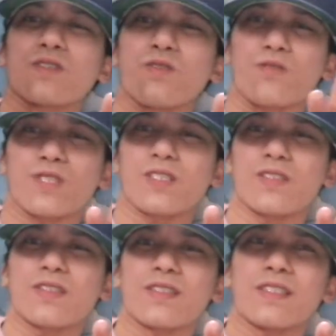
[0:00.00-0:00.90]
Sorry,
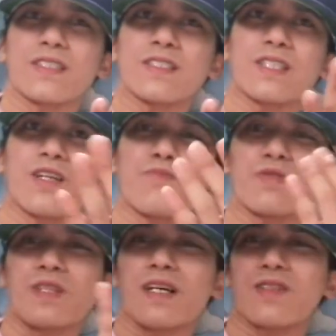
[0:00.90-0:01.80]
Cellphone lang